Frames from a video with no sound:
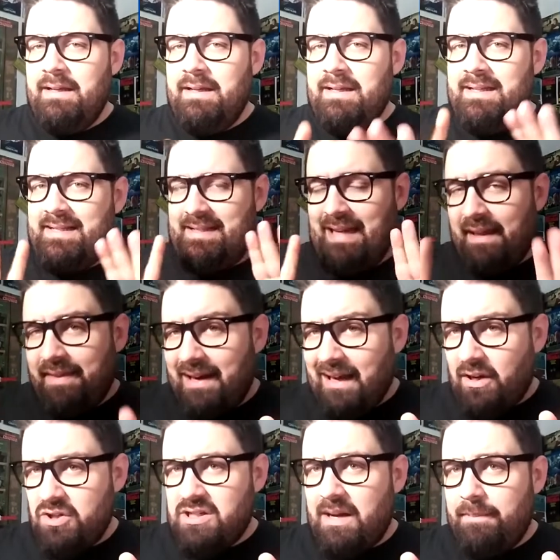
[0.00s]
si hace las
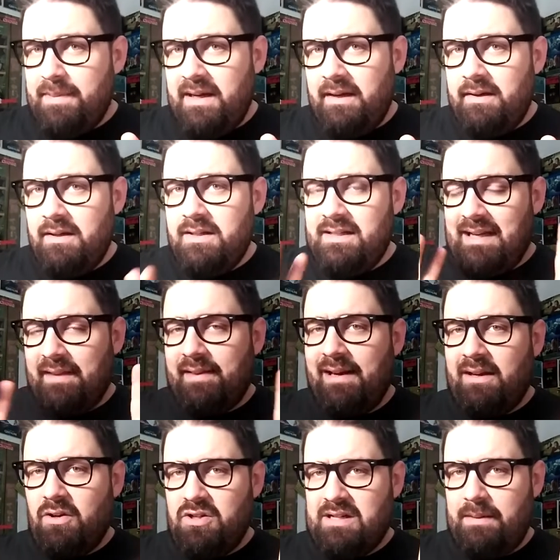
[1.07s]
cosas bien, si hace
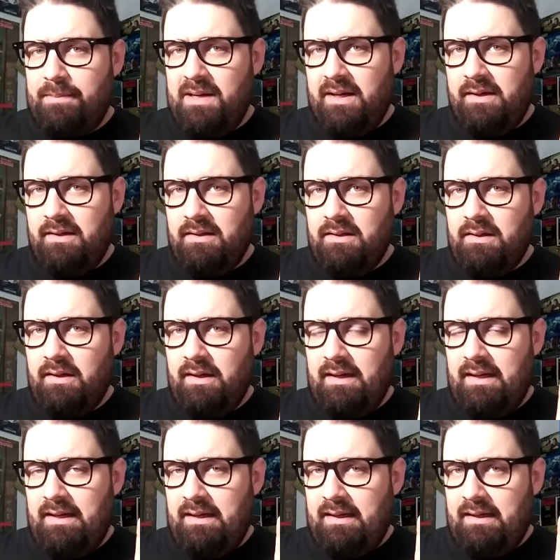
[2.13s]
las cosas bien,
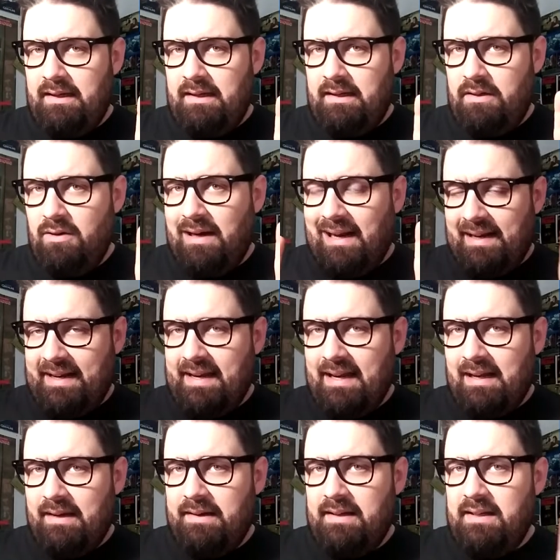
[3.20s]
y no la
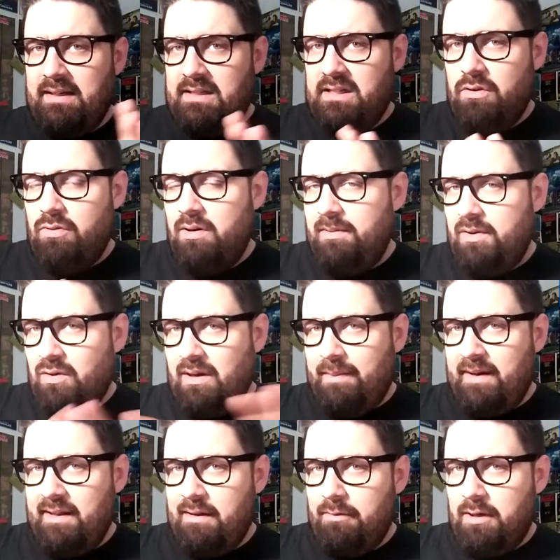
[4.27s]
lía ni se vuelve loca
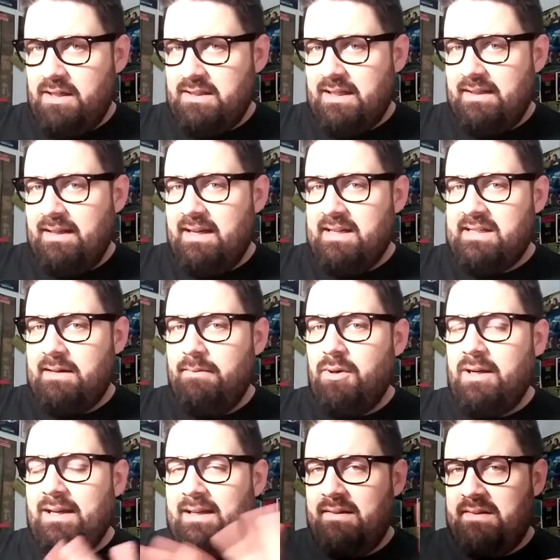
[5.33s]
perdida porque esta tía sabemos
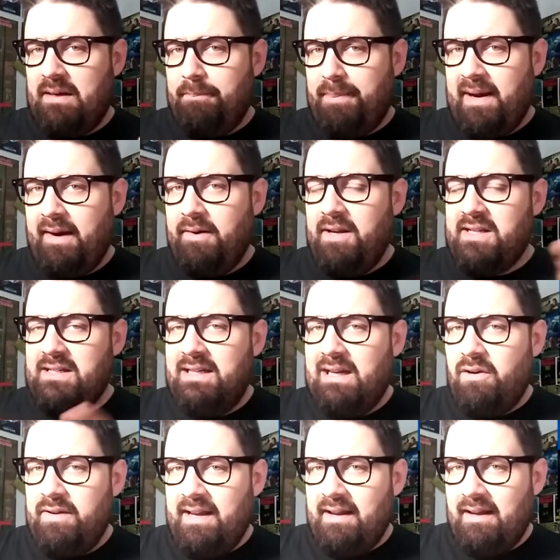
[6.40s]
que le entran paranoias en la
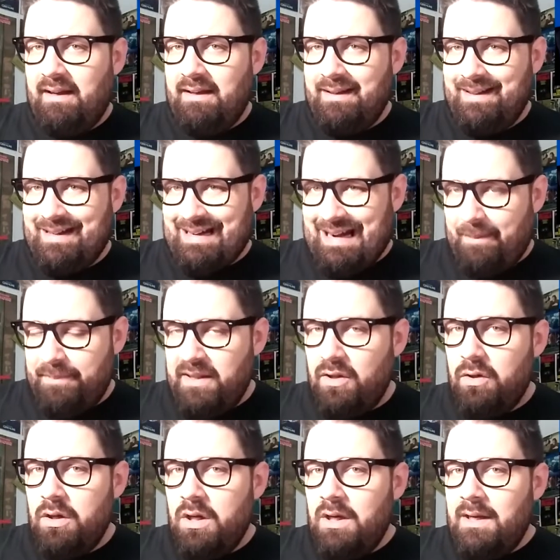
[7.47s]
olla
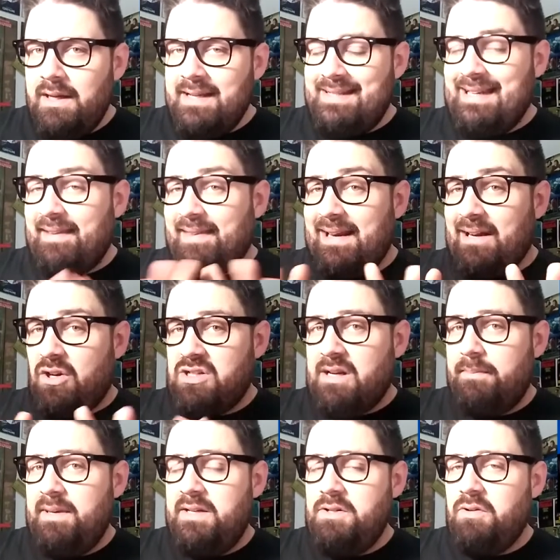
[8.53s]
rápido. Si hace las cosas
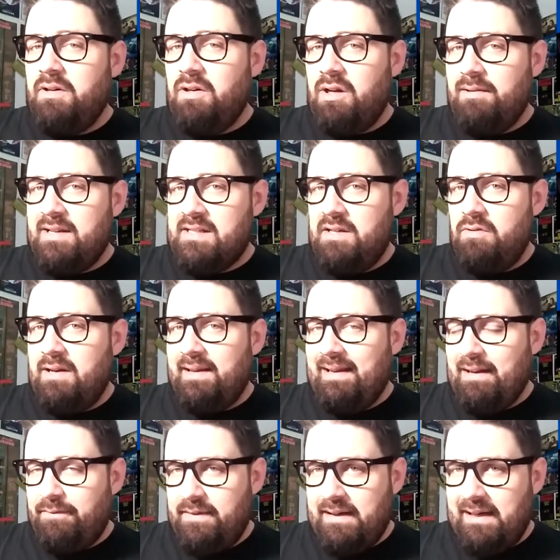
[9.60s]
bien, yo creo que va a ser una de
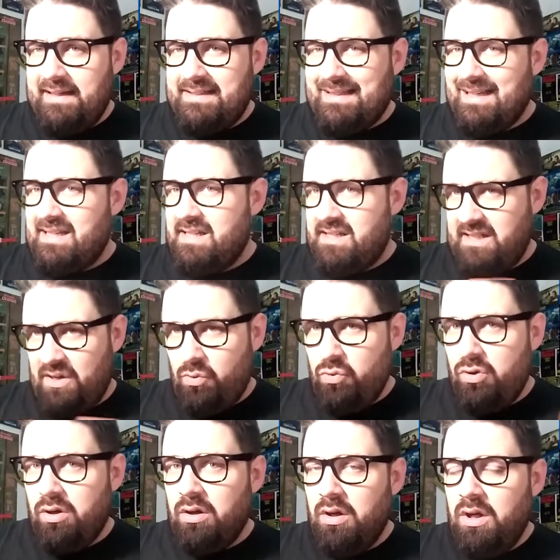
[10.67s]
las finalistas
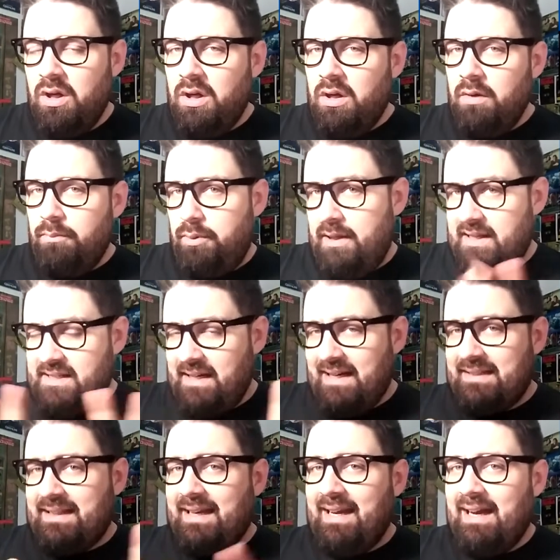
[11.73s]
seguro. Puede ser
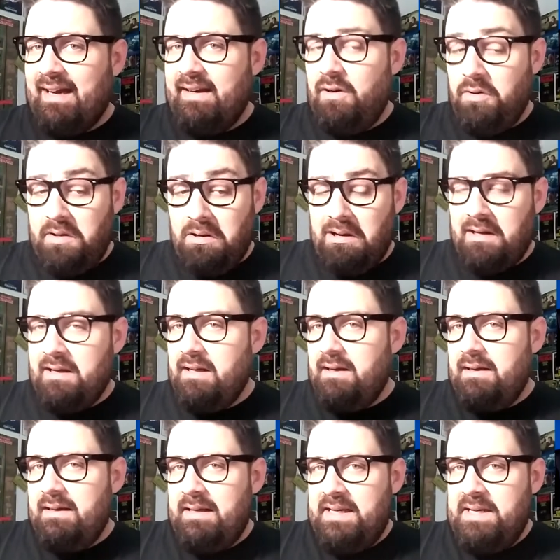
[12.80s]
hasta que gane, lo digo
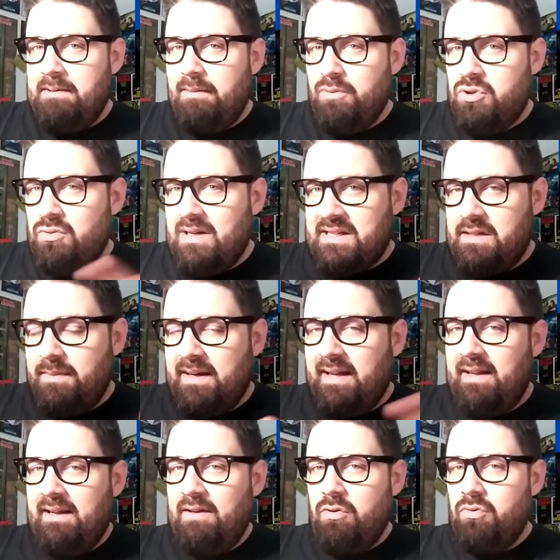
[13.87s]
aquí, llevamos una semana
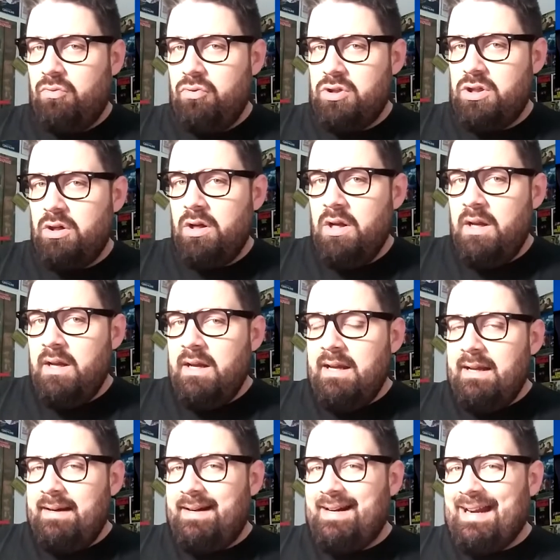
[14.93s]
de concurso.
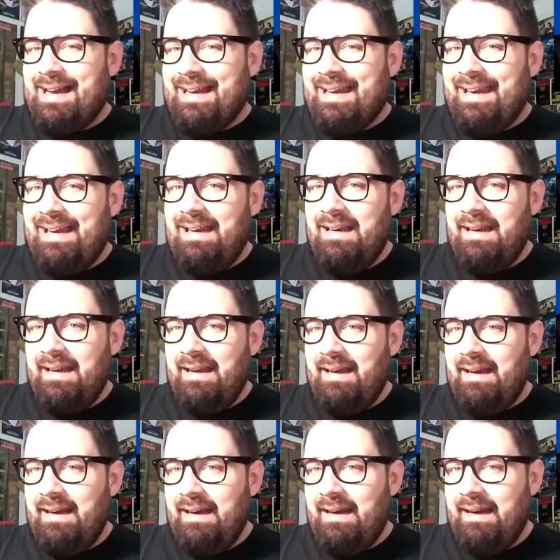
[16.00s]
Raquel,
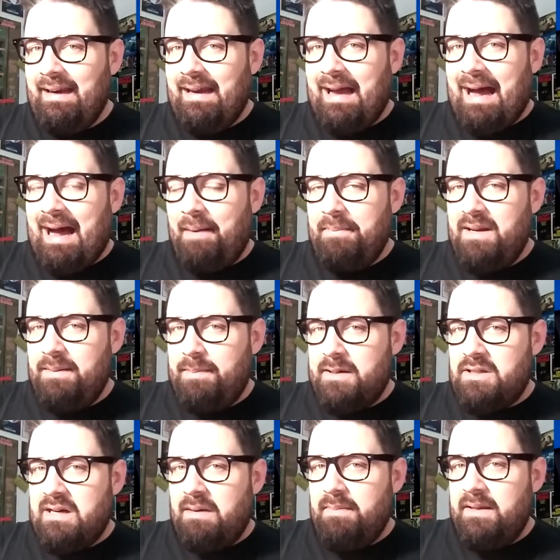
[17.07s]
eh, a mí
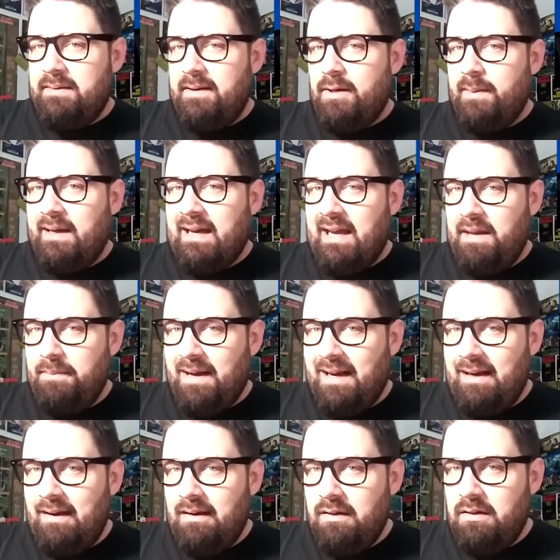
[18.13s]
personalmente no me cae
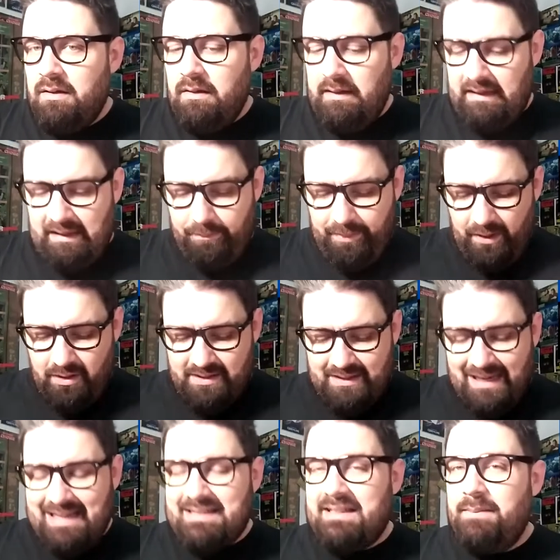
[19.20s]
mal, eh, pero es de
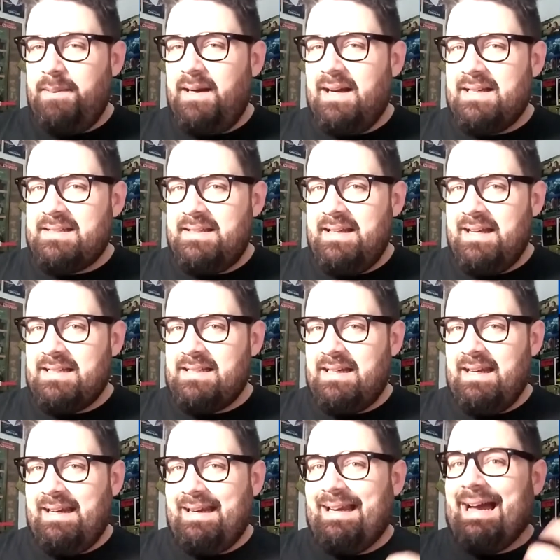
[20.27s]
las típicas tías
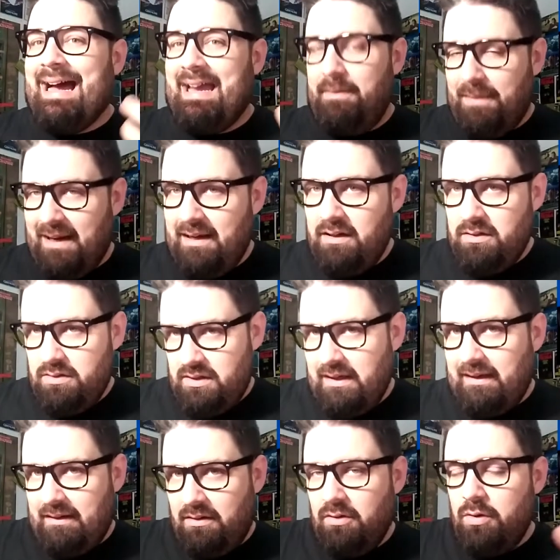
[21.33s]
que cae mal. O
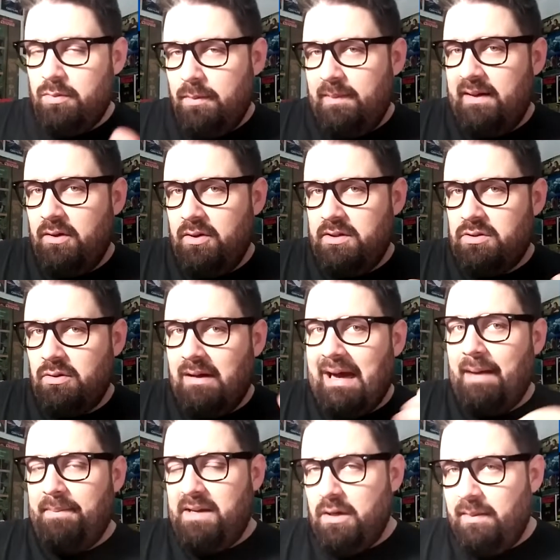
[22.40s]
sea, ¿cómo explico esto?
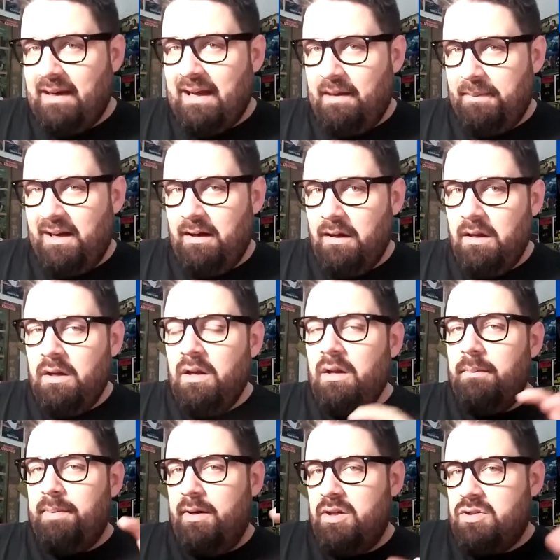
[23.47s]
A mí no me cae mal,
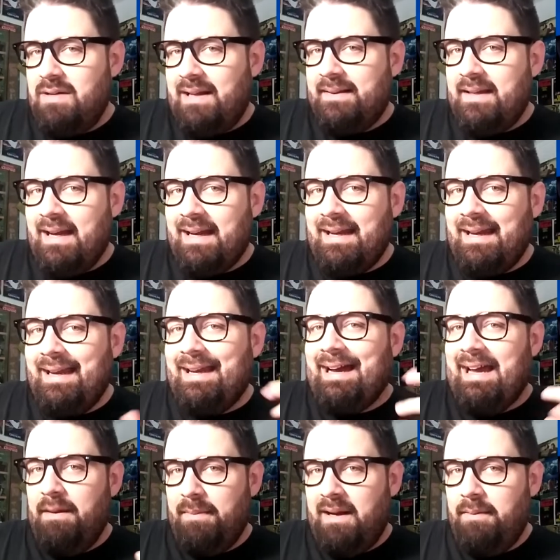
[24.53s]
pero es una tía que
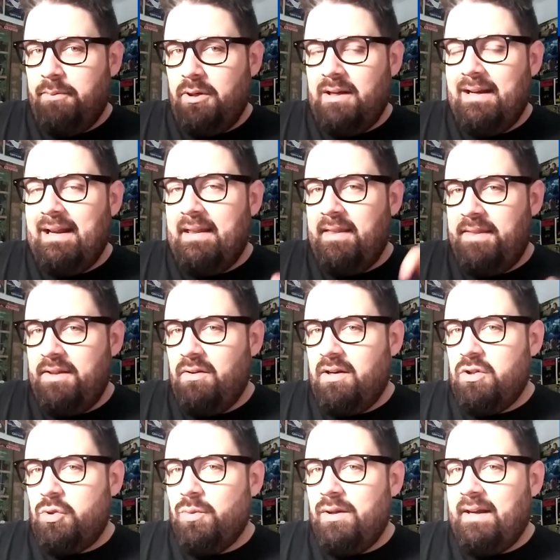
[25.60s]
cae mal, porque la edición que
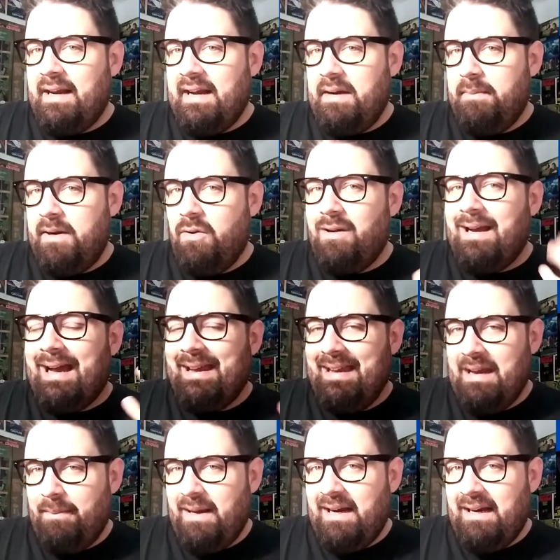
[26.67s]
estuvo de Gran Hermano
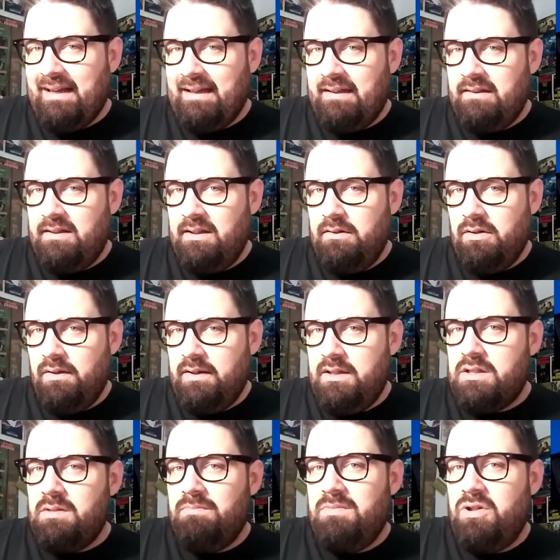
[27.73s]
caía mal a la gente.
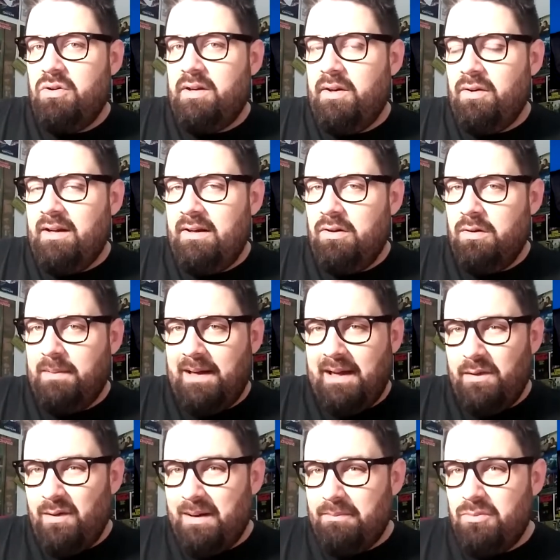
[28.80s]
Entonces, yo creo que no va a
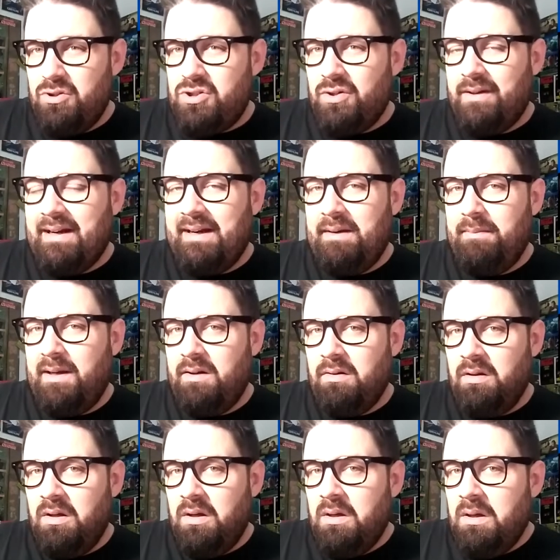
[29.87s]
durar mucho en Gran Hermano.
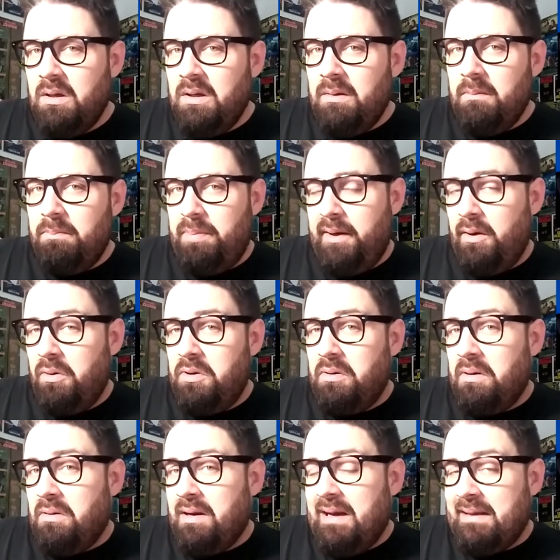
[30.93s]
Pero yo
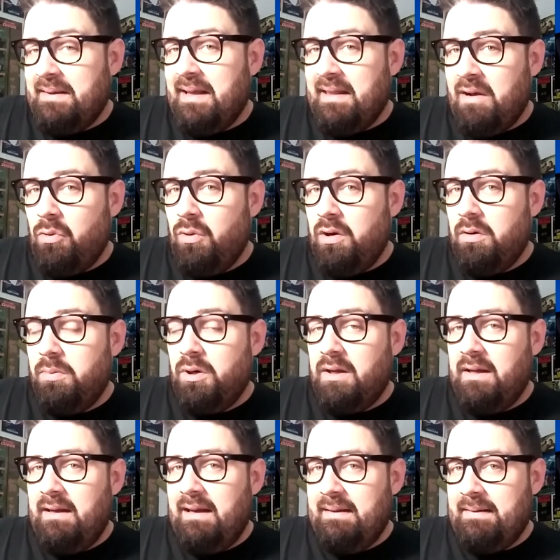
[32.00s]
creo que la tía da juego,
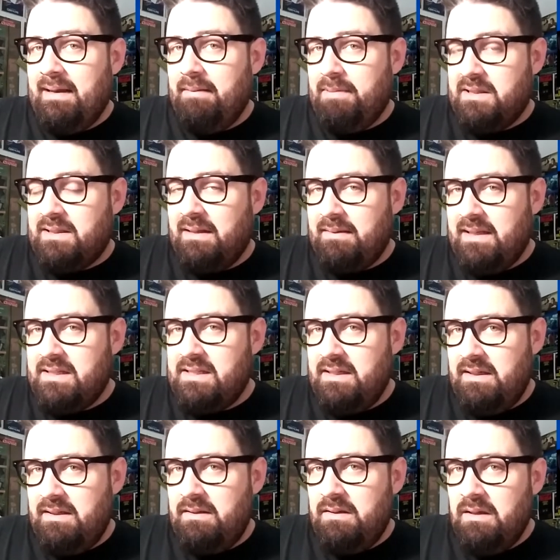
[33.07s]
porque la tía es bastante
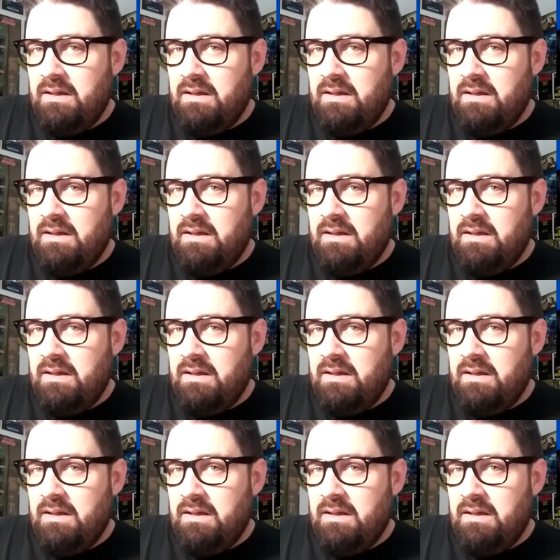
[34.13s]
así